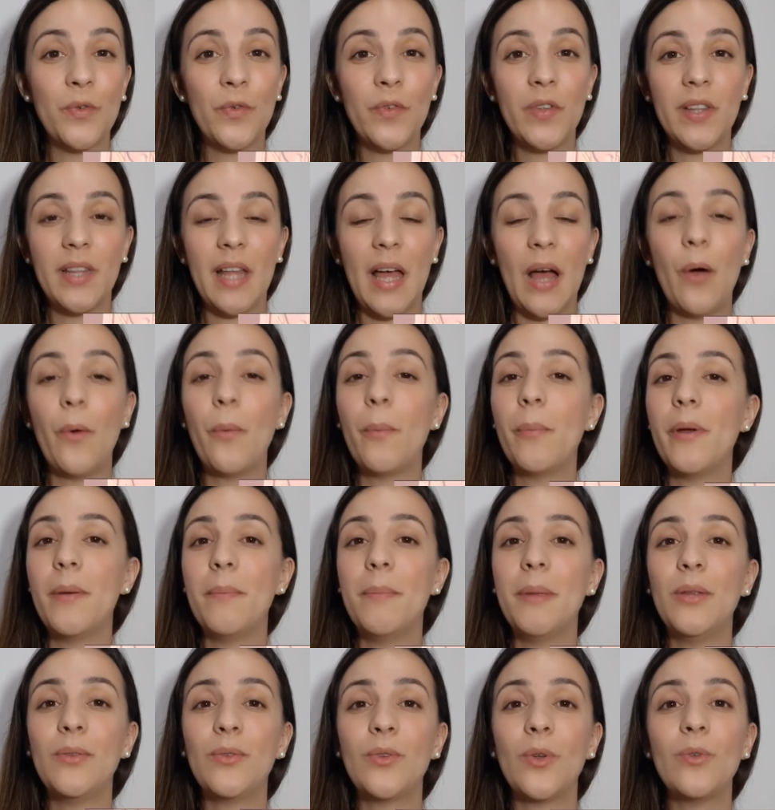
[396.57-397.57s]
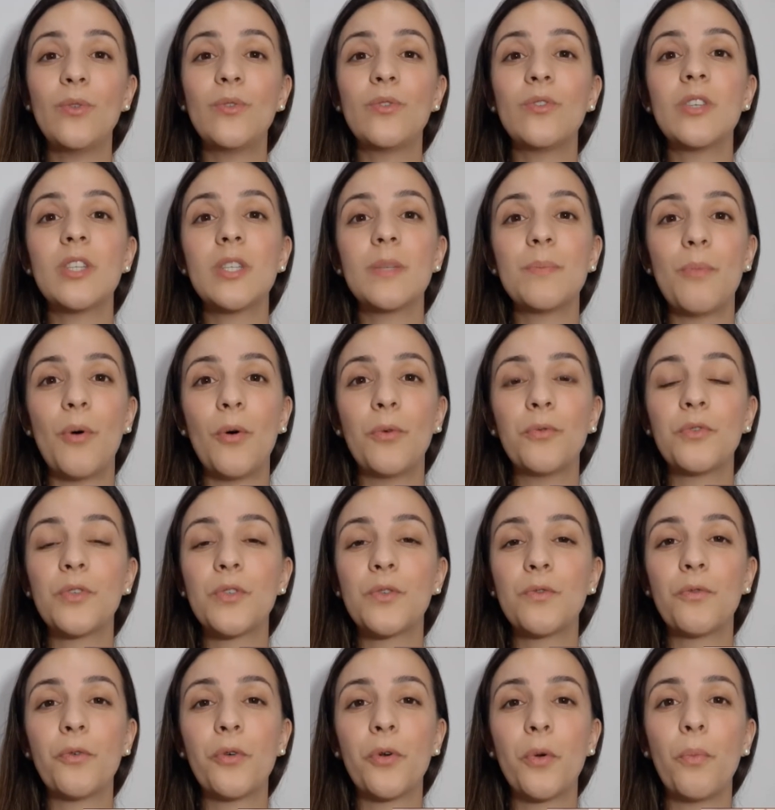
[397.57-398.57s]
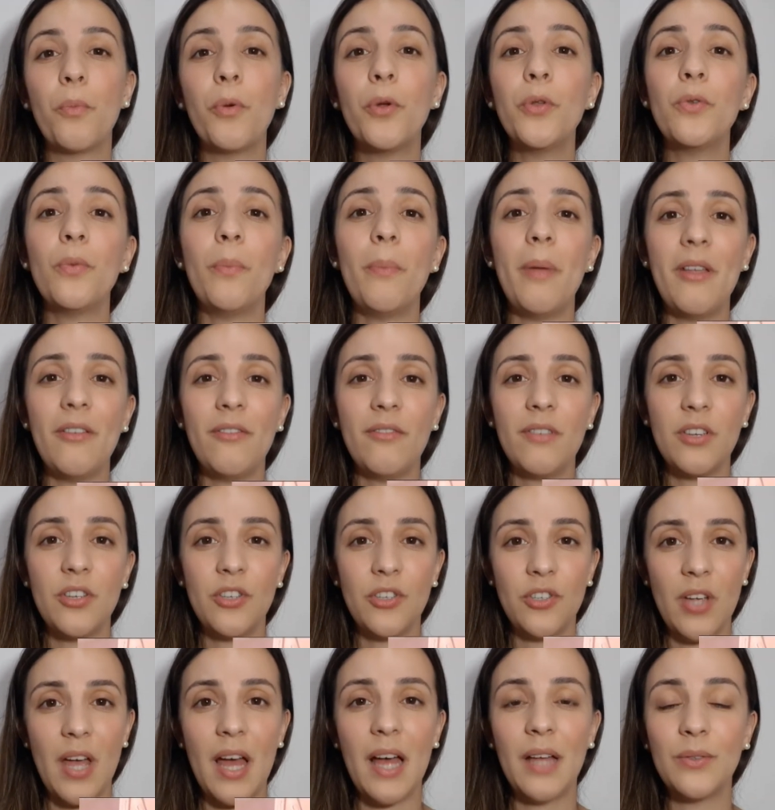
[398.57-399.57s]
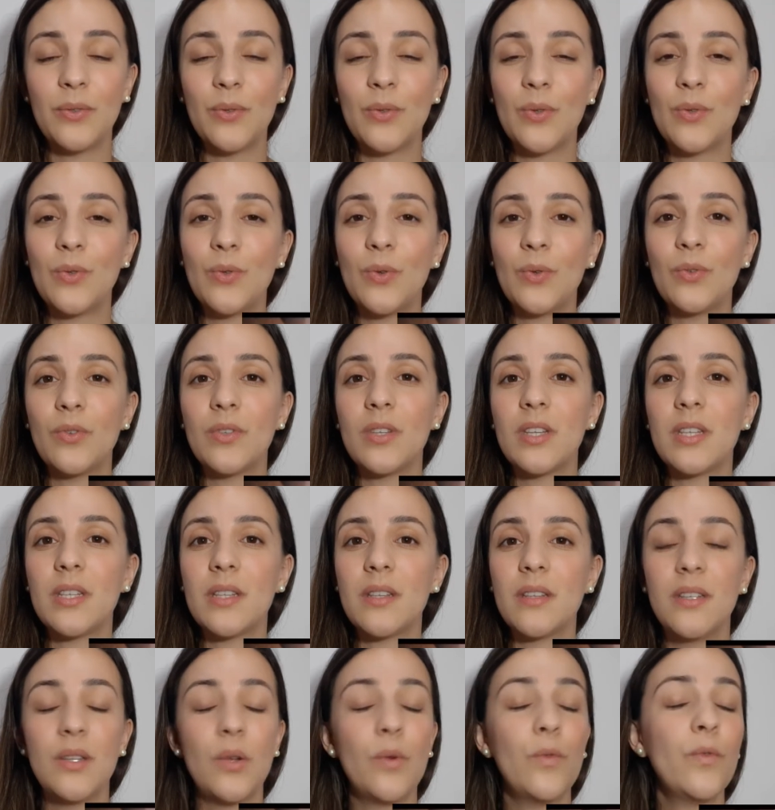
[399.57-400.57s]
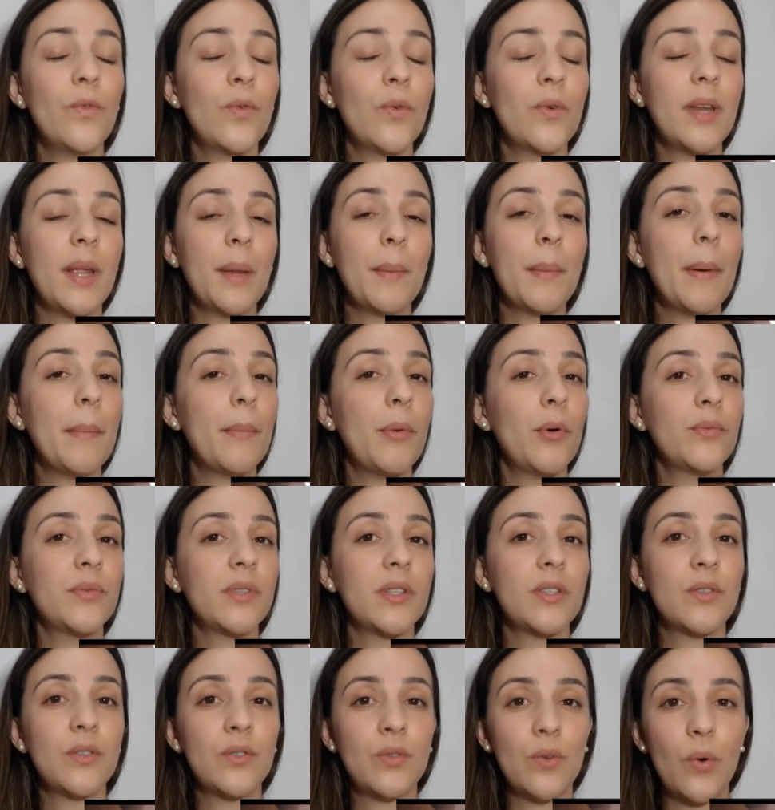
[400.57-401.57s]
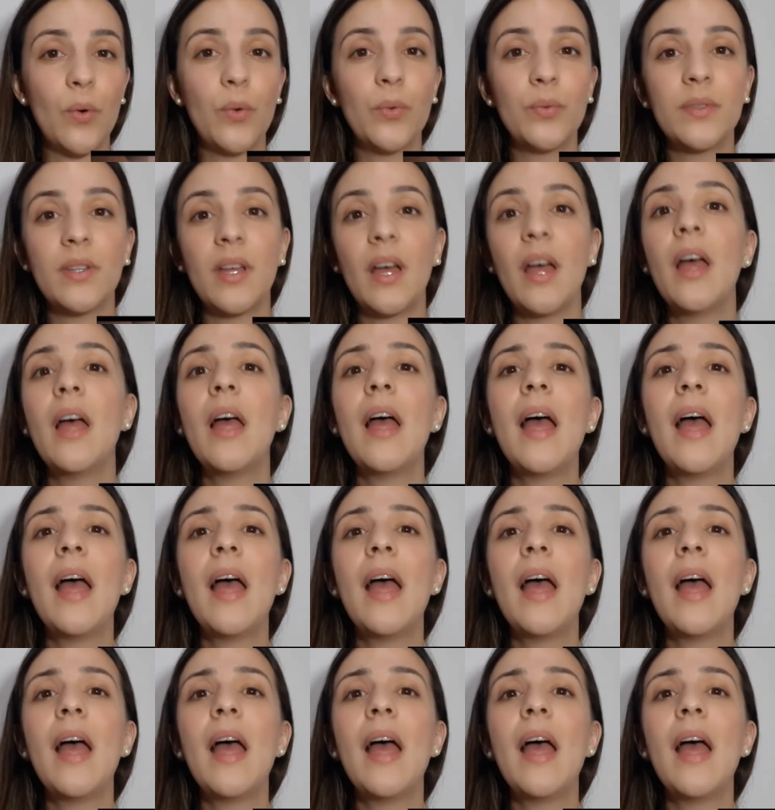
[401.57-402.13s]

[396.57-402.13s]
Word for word: O final, para mim, todos os pontos foram muito bem fechados, todos, não ficou nenhuma ponta solta.